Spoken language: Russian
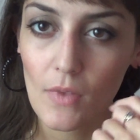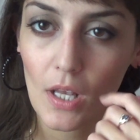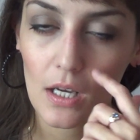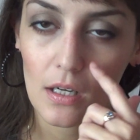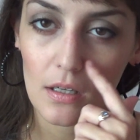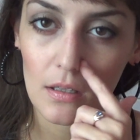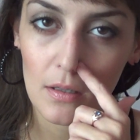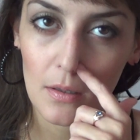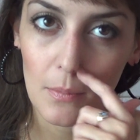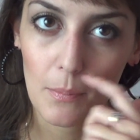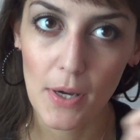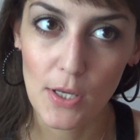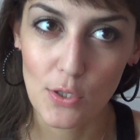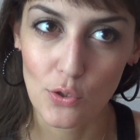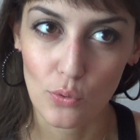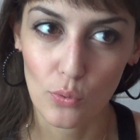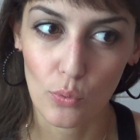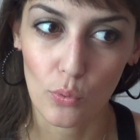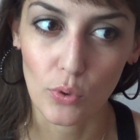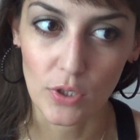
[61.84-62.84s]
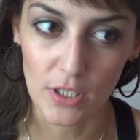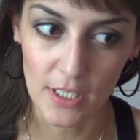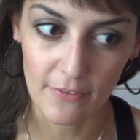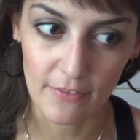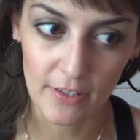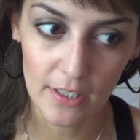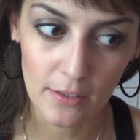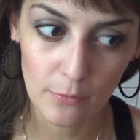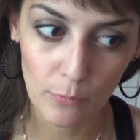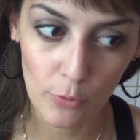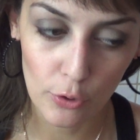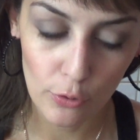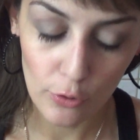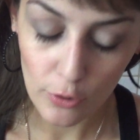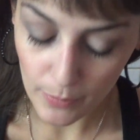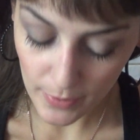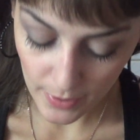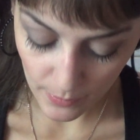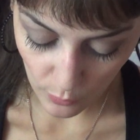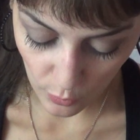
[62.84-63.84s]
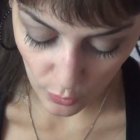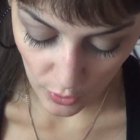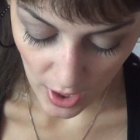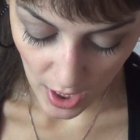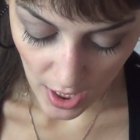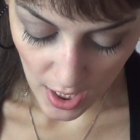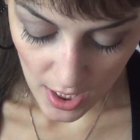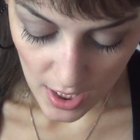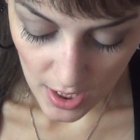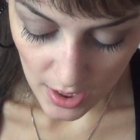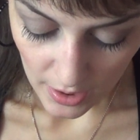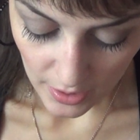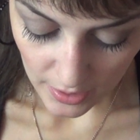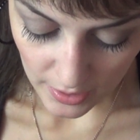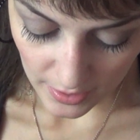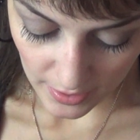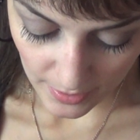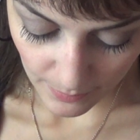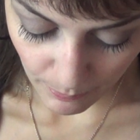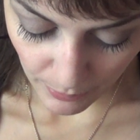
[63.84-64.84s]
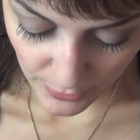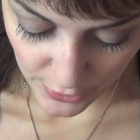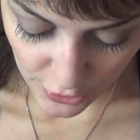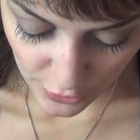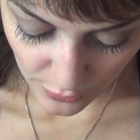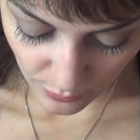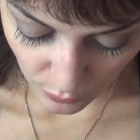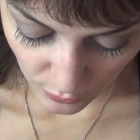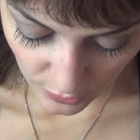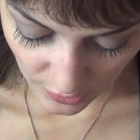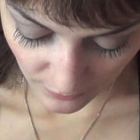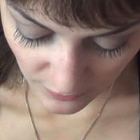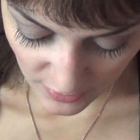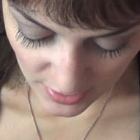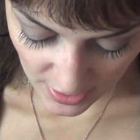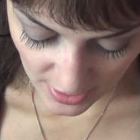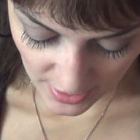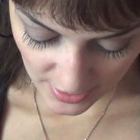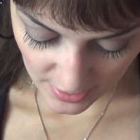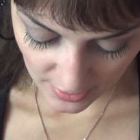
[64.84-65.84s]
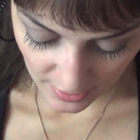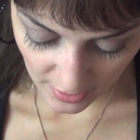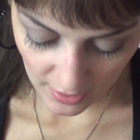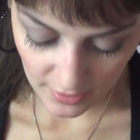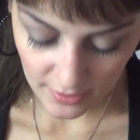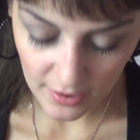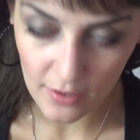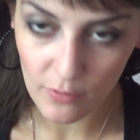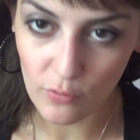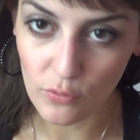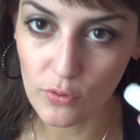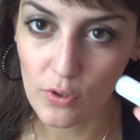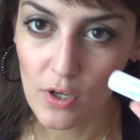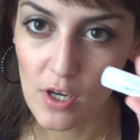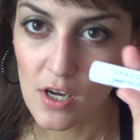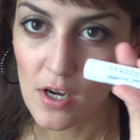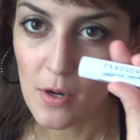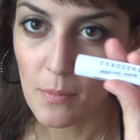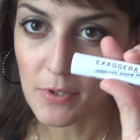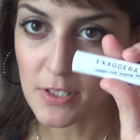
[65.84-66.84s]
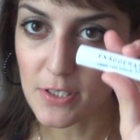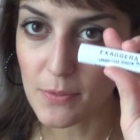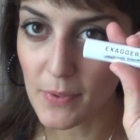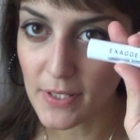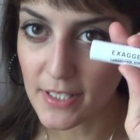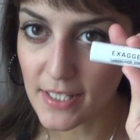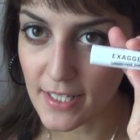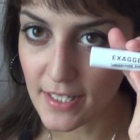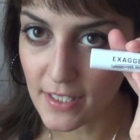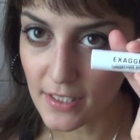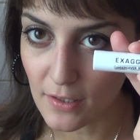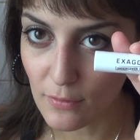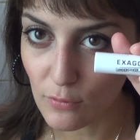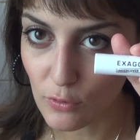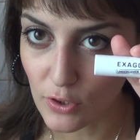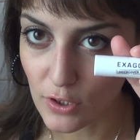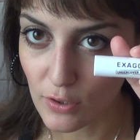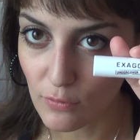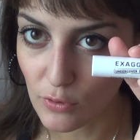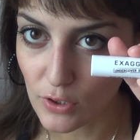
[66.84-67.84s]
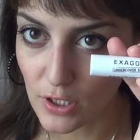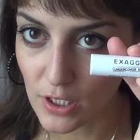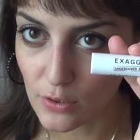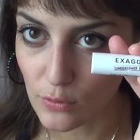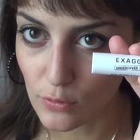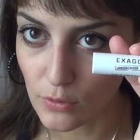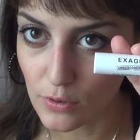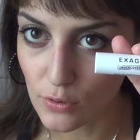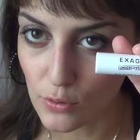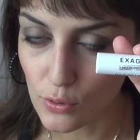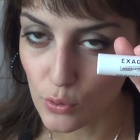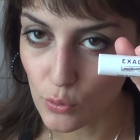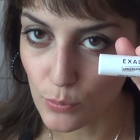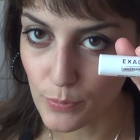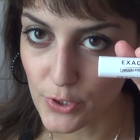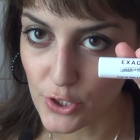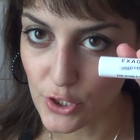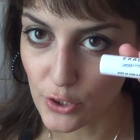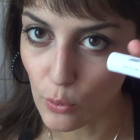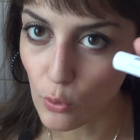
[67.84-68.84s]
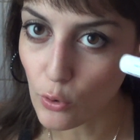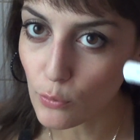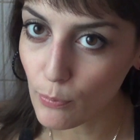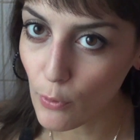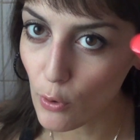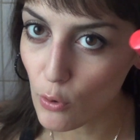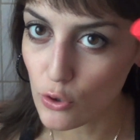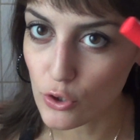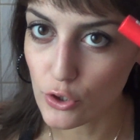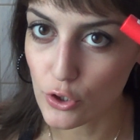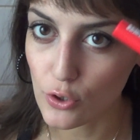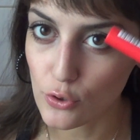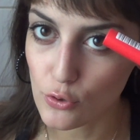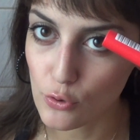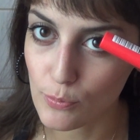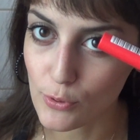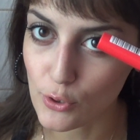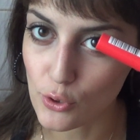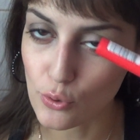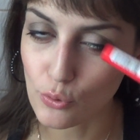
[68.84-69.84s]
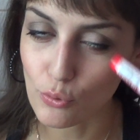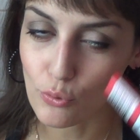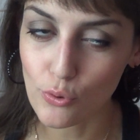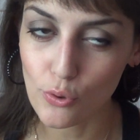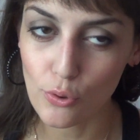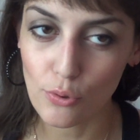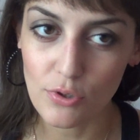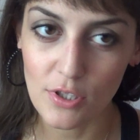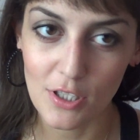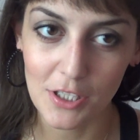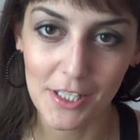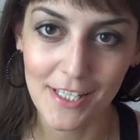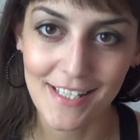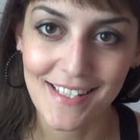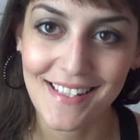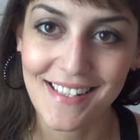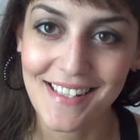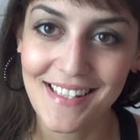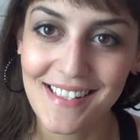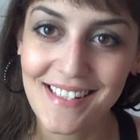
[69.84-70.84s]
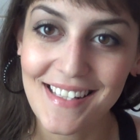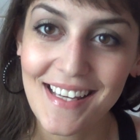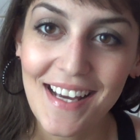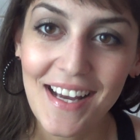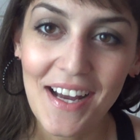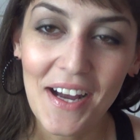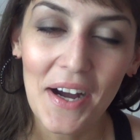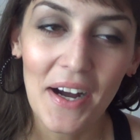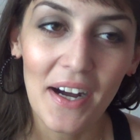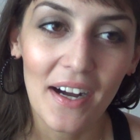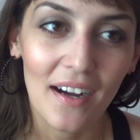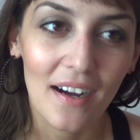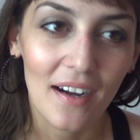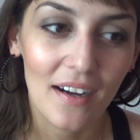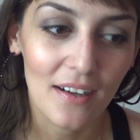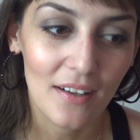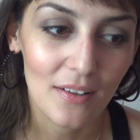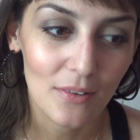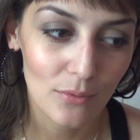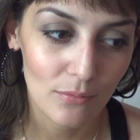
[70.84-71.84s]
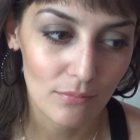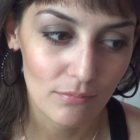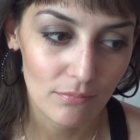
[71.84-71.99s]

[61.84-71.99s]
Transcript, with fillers: э, базу от Эвелин, мою любимую. И почему-то, вы знаете, как-то я вот посмотрела вот на вот этот тюбичек. Он похож на тюбик с тушью, согласитесь. Э,